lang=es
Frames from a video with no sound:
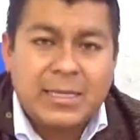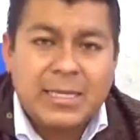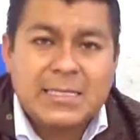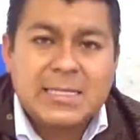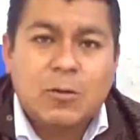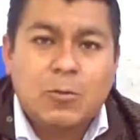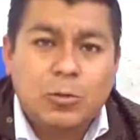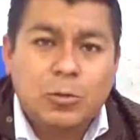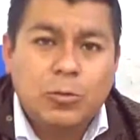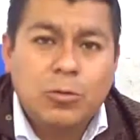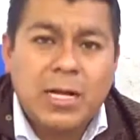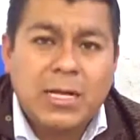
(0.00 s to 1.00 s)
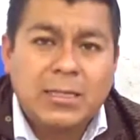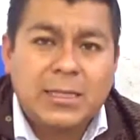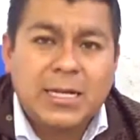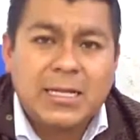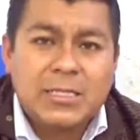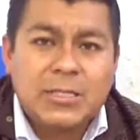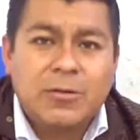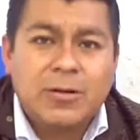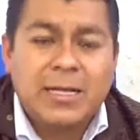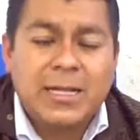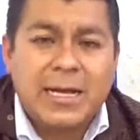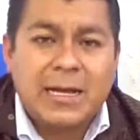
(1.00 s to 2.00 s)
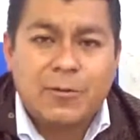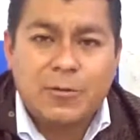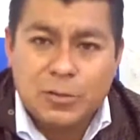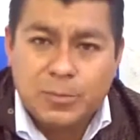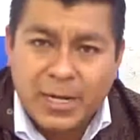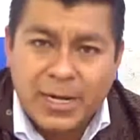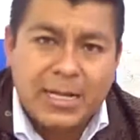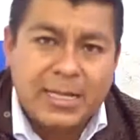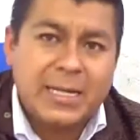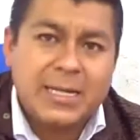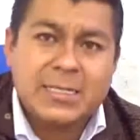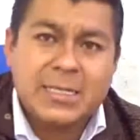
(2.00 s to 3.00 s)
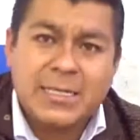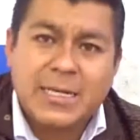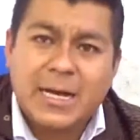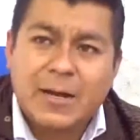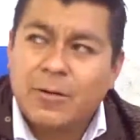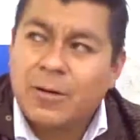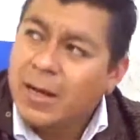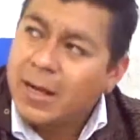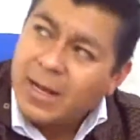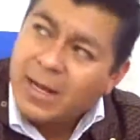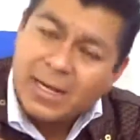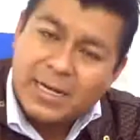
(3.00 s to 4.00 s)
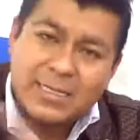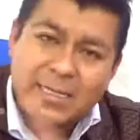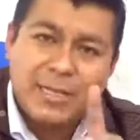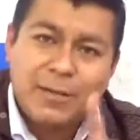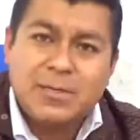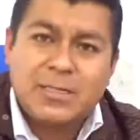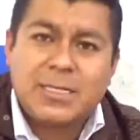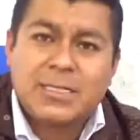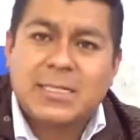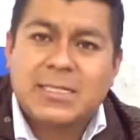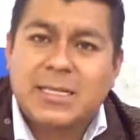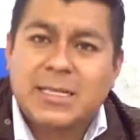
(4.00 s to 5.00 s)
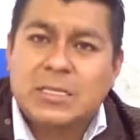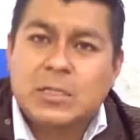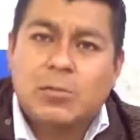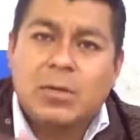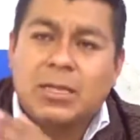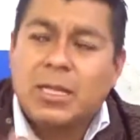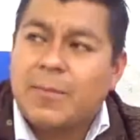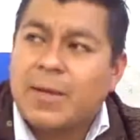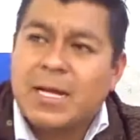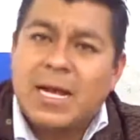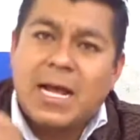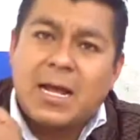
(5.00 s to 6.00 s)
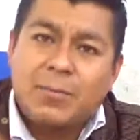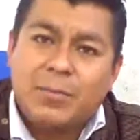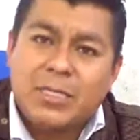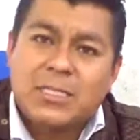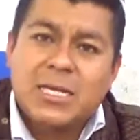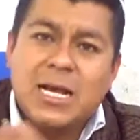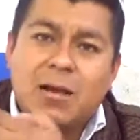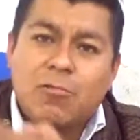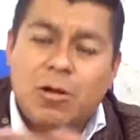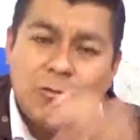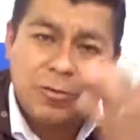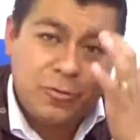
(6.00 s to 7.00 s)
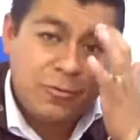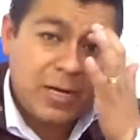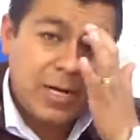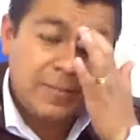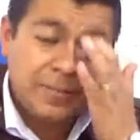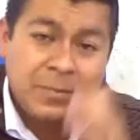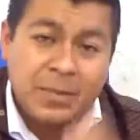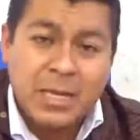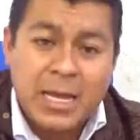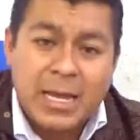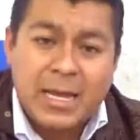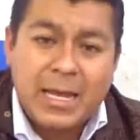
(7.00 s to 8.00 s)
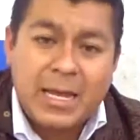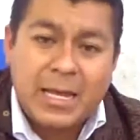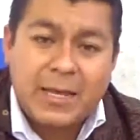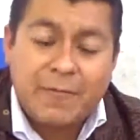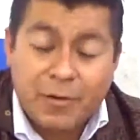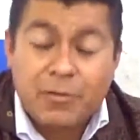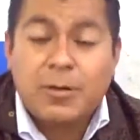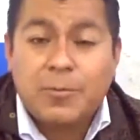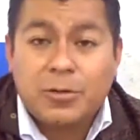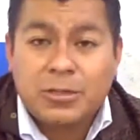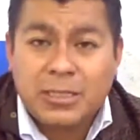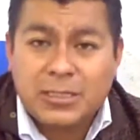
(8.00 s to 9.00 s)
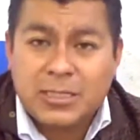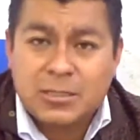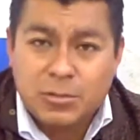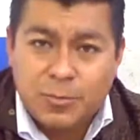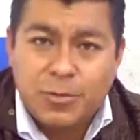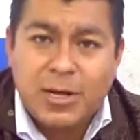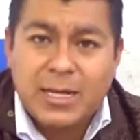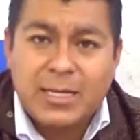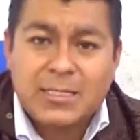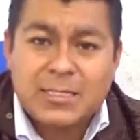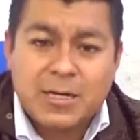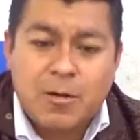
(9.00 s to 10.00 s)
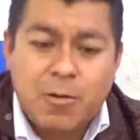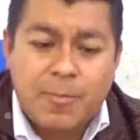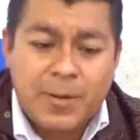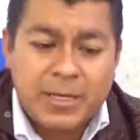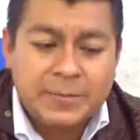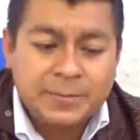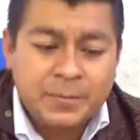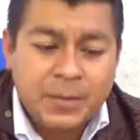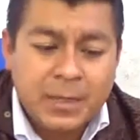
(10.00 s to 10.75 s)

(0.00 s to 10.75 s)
de esa cultura y tradición que dejaron los mercaderes que llegaron a las antiguas ex como Atlamajac, Michac, Huacuyunga eh, que fueron importantes en su época aquí en Chignahuapan.